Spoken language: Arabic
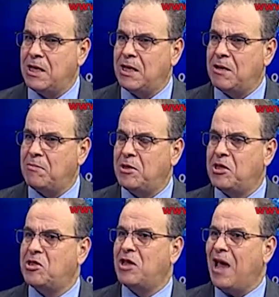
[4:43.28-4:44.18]

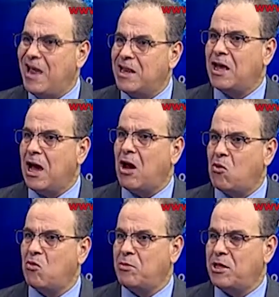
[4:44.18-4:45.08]
بإشعالها
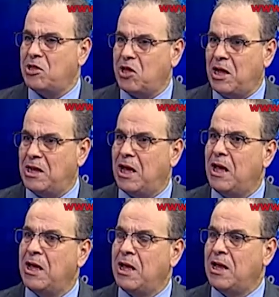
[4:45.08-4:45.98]
أقول
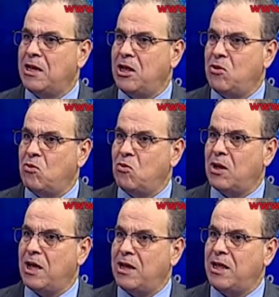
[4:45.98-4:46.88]
بإشعالها لأنه
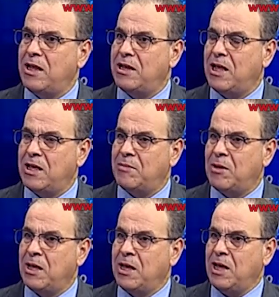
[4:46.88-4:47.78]
الخلايا
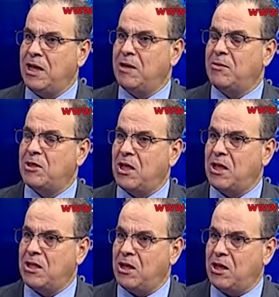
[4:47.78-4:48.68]
النائمة حينما
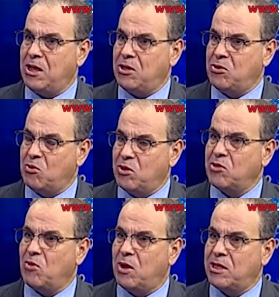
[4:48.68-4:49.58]

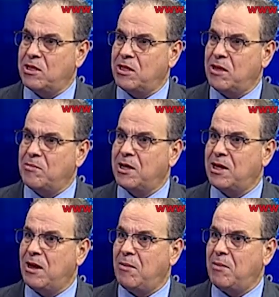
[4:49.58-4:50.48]
يوقظها الإنسان من
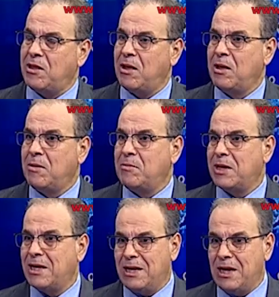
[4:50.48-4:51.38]
خلال ماذا؟ من
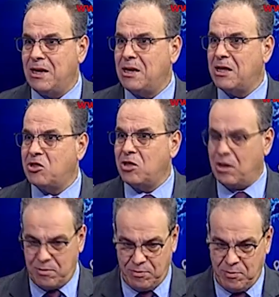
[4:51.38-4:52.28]
خلال
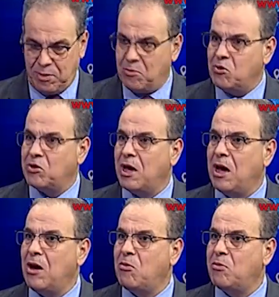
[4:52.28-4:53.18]
أشياء ملموسة
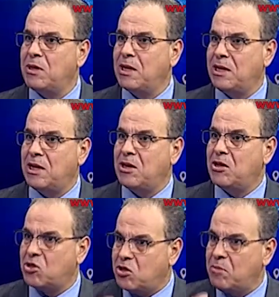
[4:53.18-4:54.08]
أو من خلال
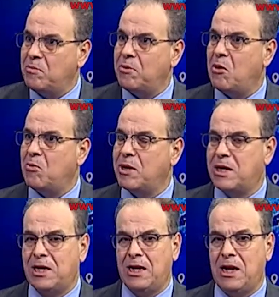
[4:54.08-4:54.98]
الشم أو من
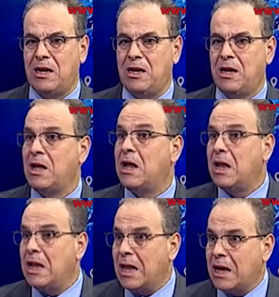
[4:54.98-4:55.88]
خلال
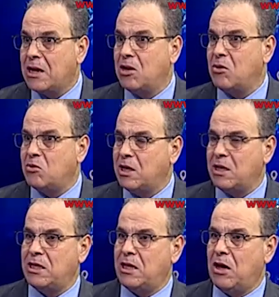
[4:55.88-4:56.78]
الأكل أو
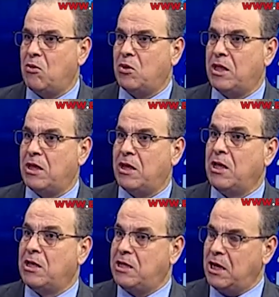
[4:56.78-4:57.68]
التغذية أو كذا
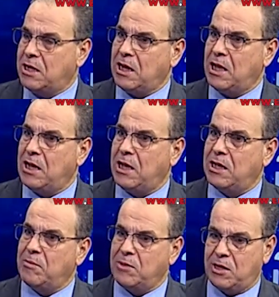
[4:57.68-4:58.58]
تلك
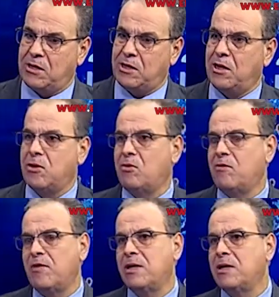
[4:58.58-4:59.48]
الخلايا مثل السيليكون
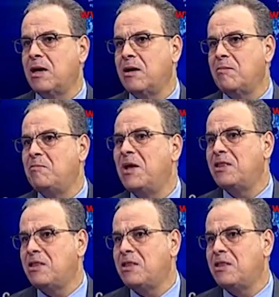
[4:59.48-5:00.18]
فهي مادة